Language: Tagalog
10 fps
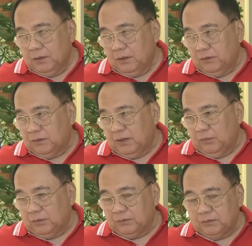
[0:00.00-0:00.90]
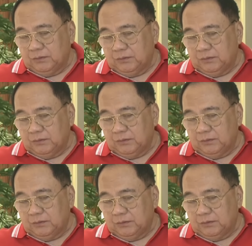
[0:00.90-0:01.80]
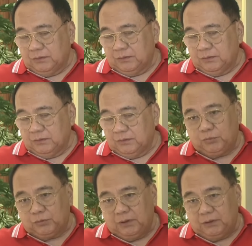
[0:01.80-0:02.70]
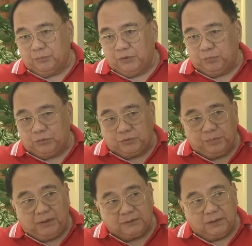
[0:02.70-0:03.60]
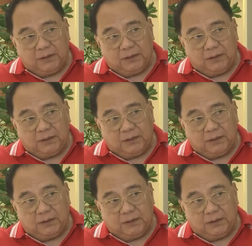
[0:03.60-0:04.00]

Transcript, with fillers: anong tawag doon sa kanang Botolan, sa Botolan People's Plus, ha?